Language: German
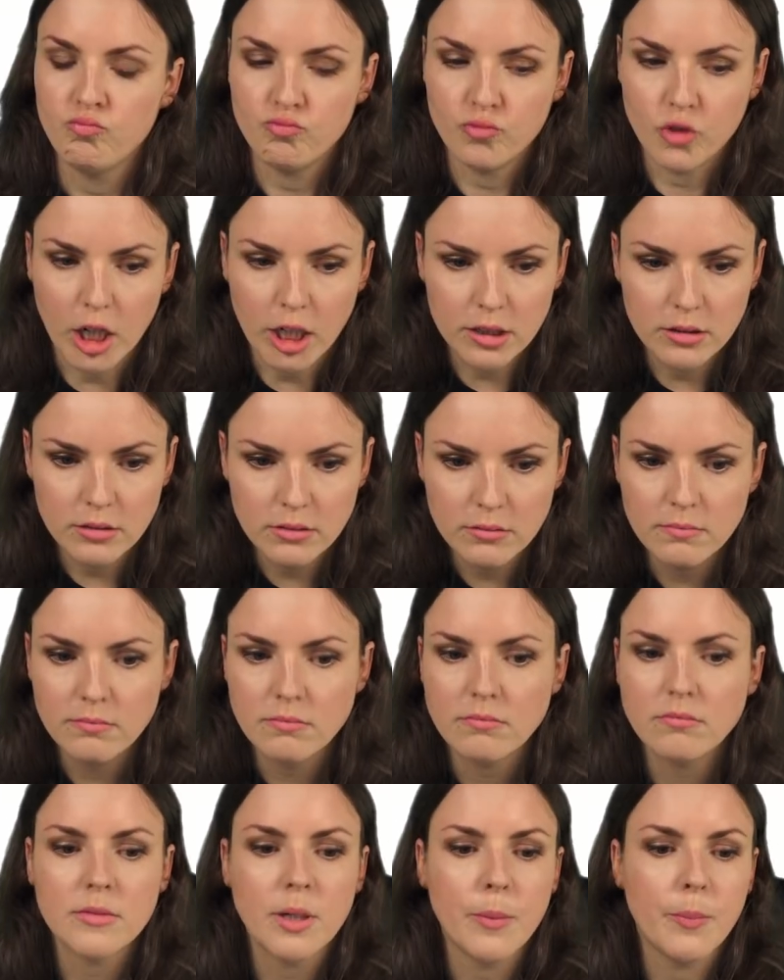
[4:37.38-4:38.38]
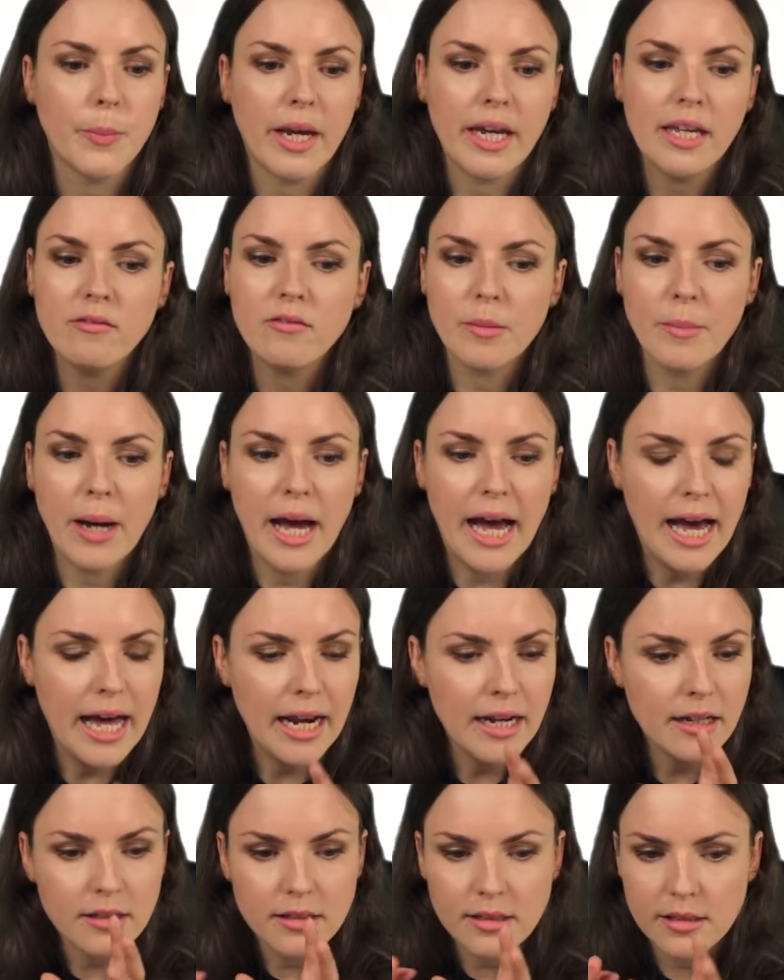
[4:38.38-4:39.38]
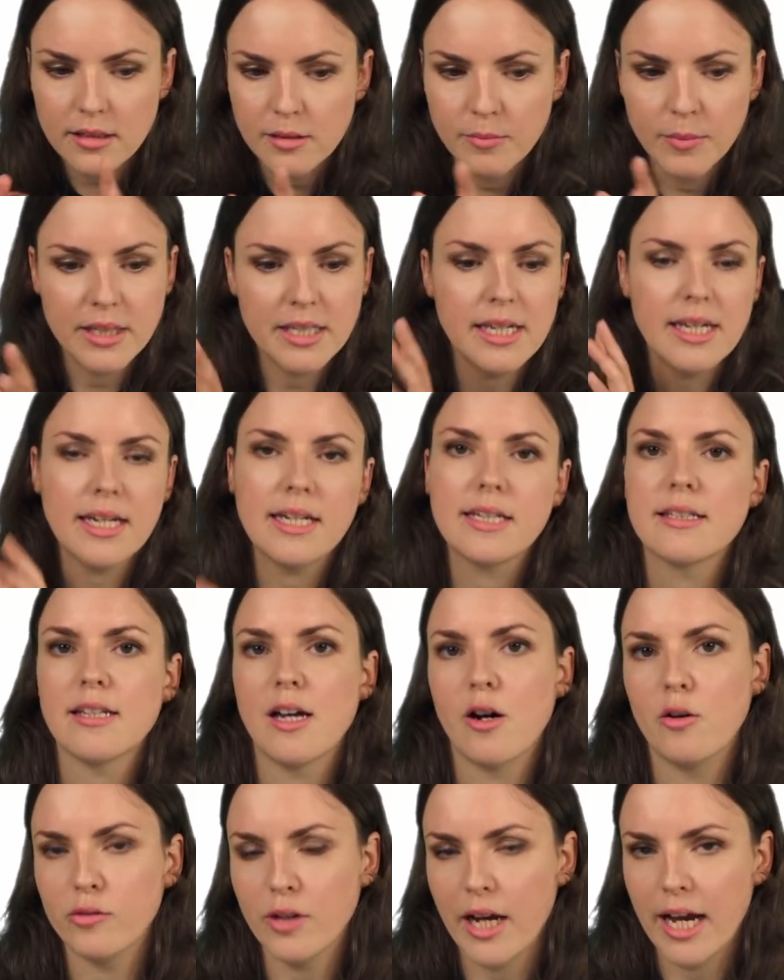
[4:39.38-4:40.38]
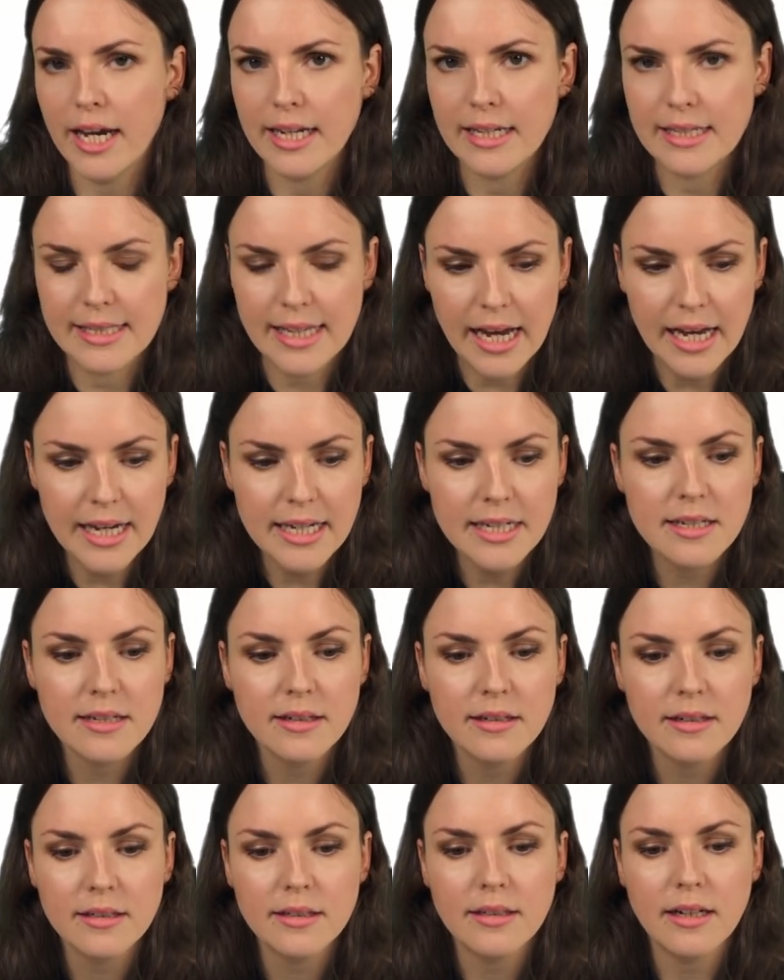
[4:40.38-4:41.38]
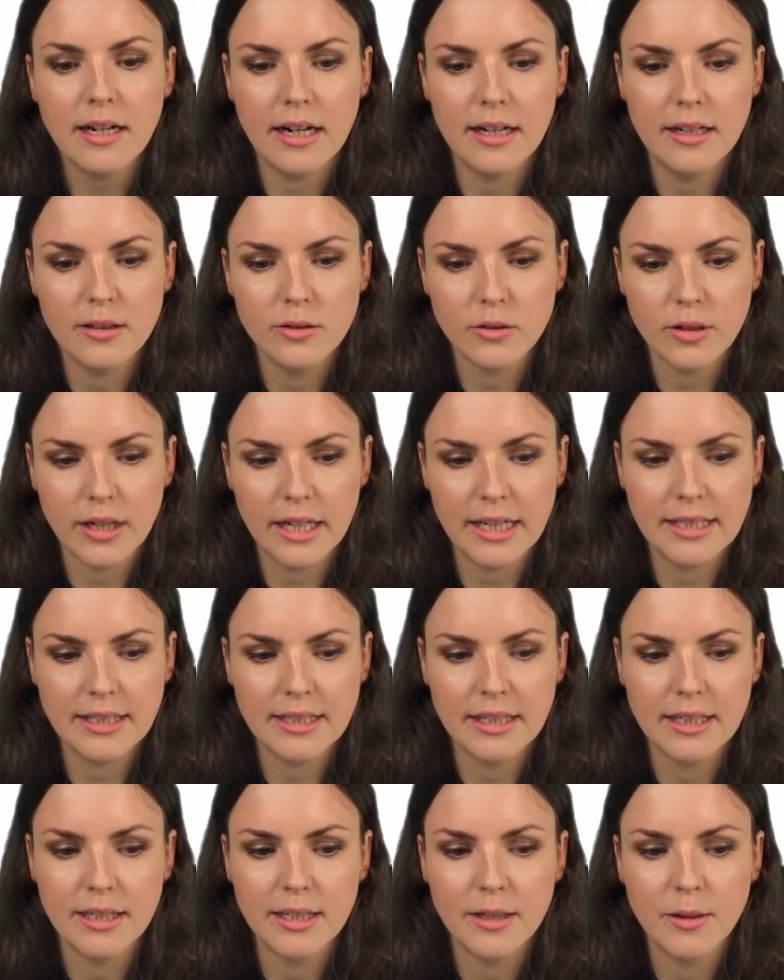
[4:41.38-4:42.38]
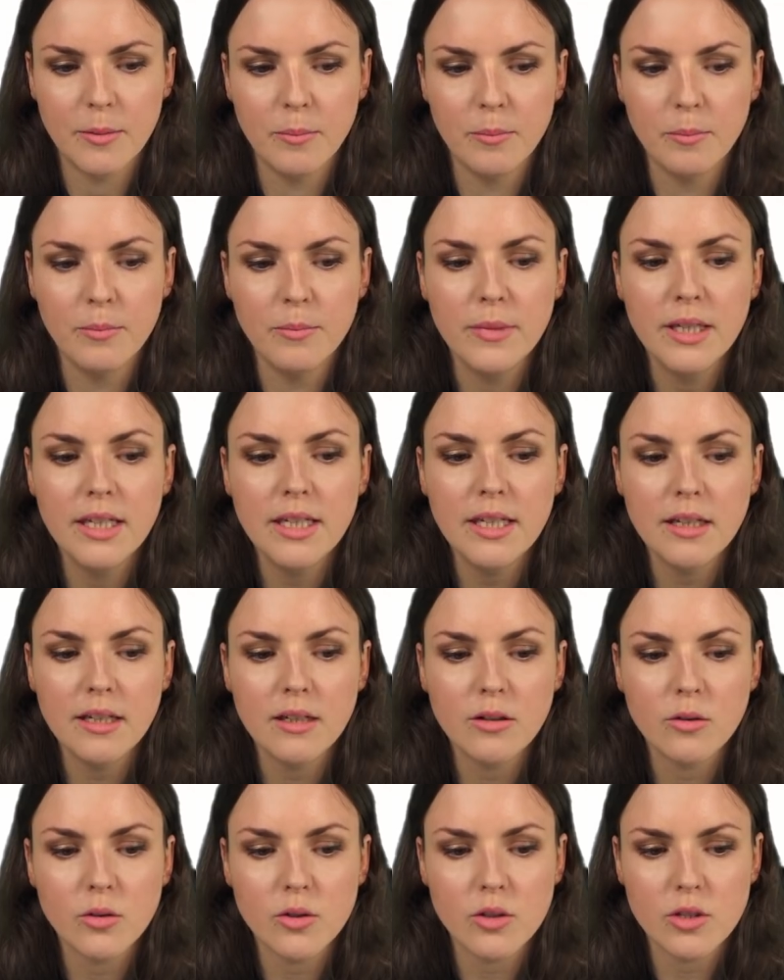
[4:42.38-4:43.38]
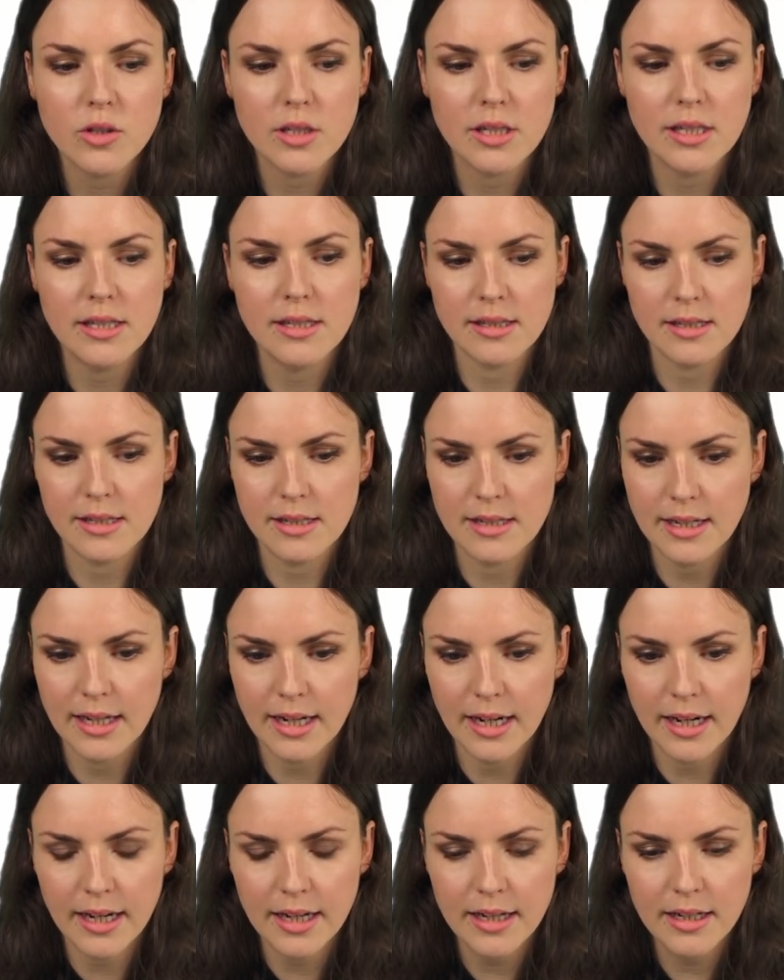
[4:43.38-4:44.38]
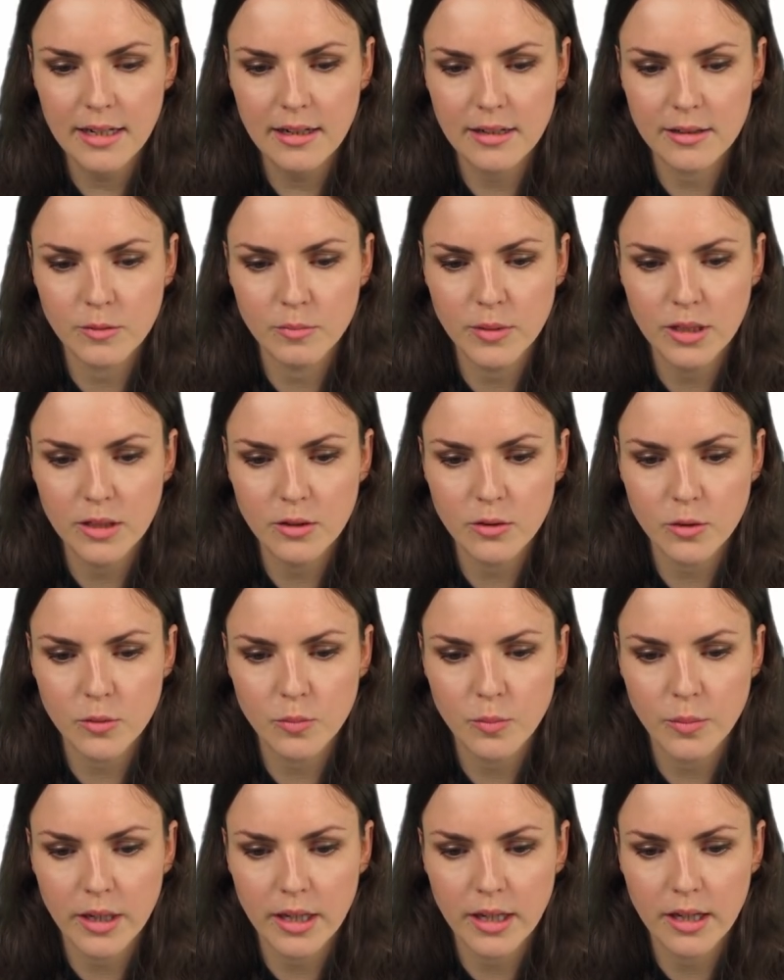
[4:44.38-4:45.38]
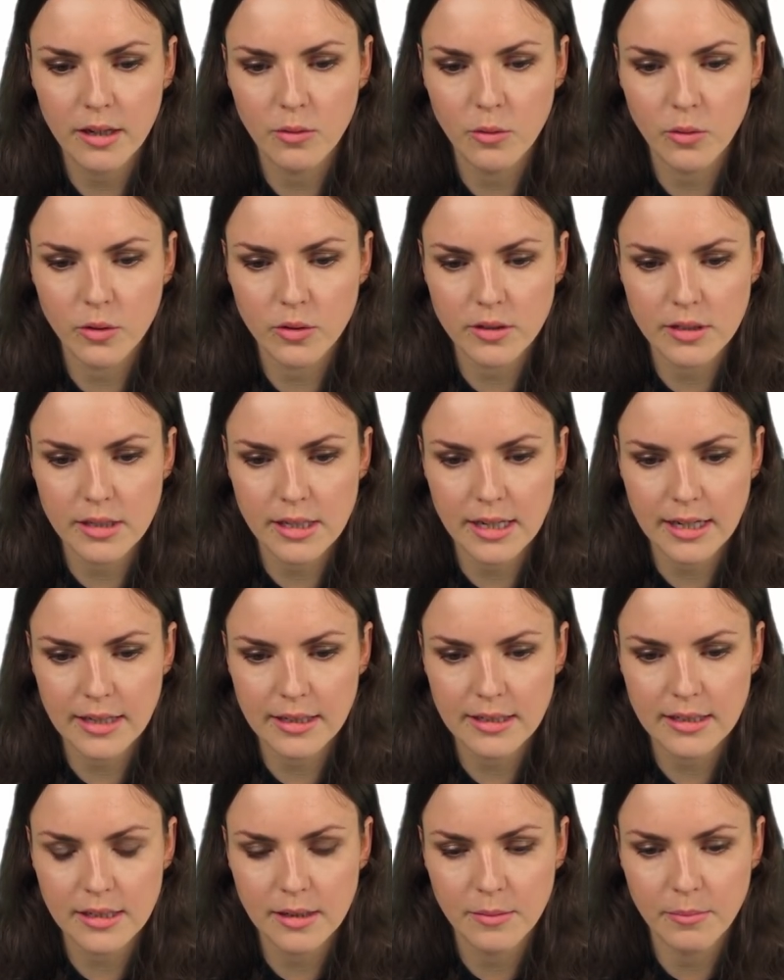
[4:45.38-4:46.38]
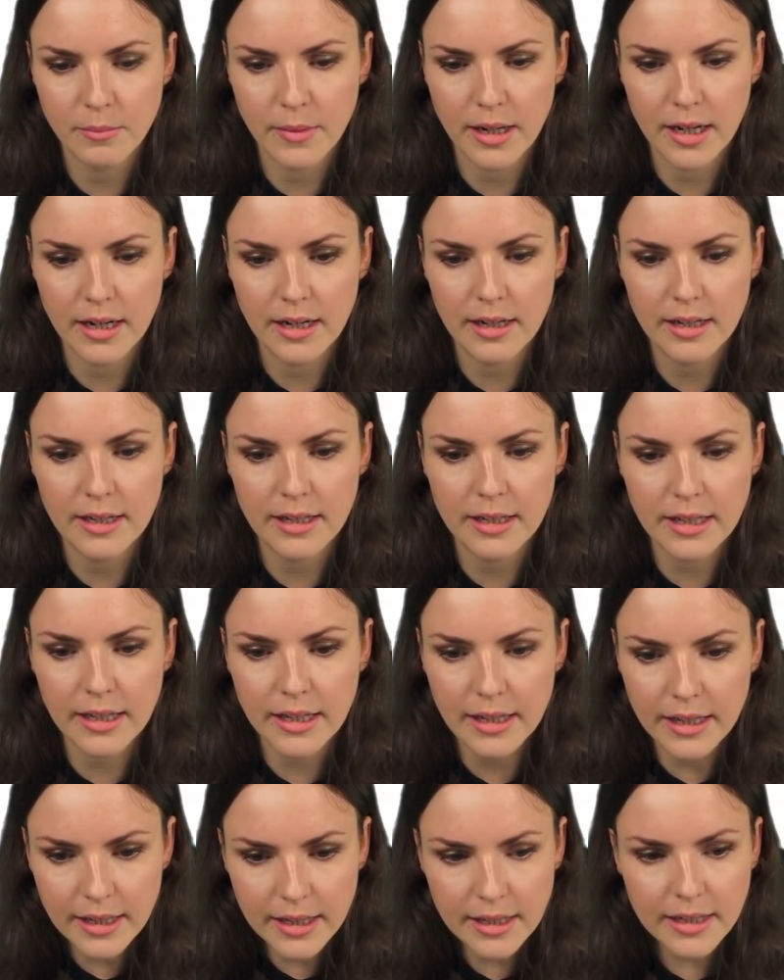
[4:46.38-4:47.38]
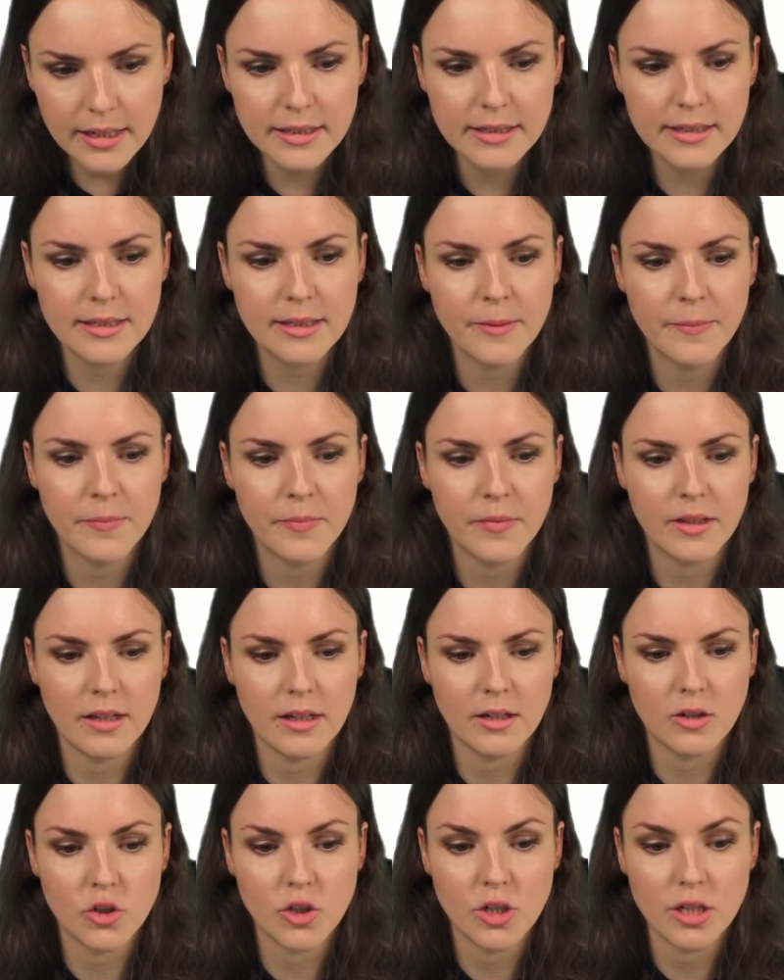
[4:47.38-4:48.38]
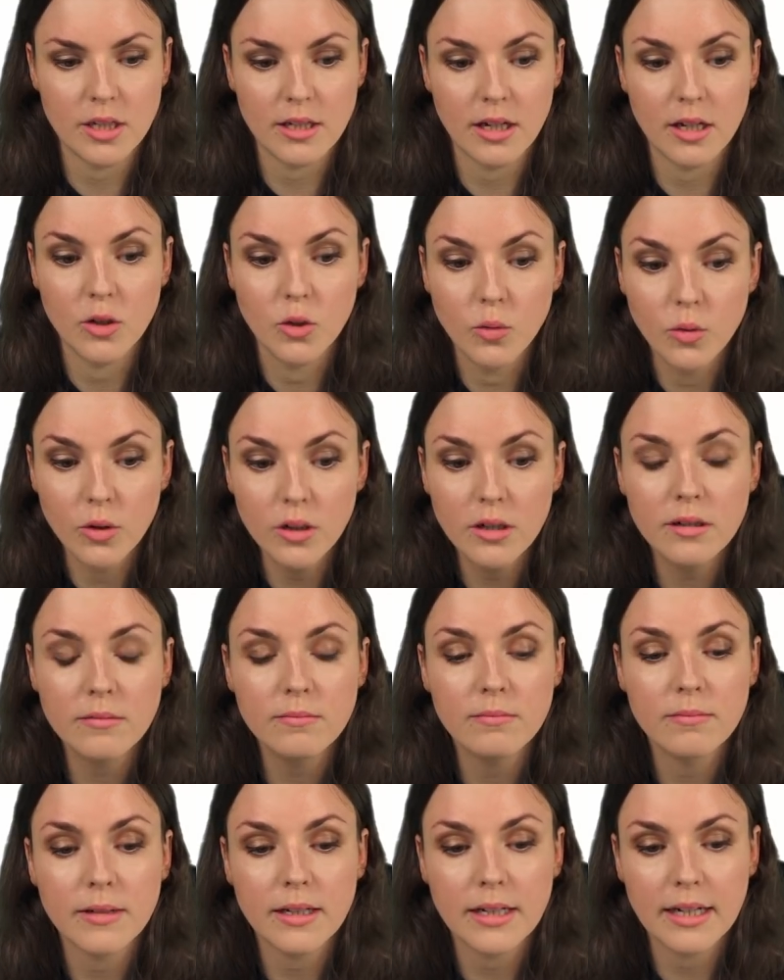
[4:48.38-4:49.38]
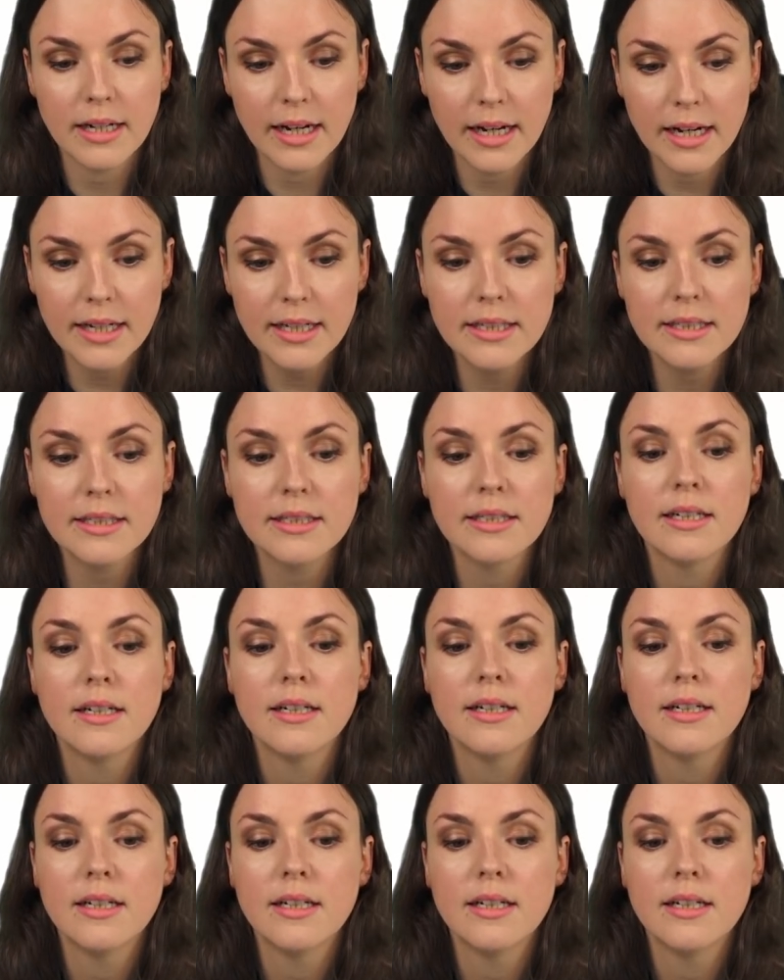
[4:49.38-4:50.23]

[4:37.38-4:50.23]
Dann bringen wir mal alles mit x auf eine Seite, also rechnen minus diesen Teil, also minus p hoch 6 mal x. Dann steht da 0 gleich,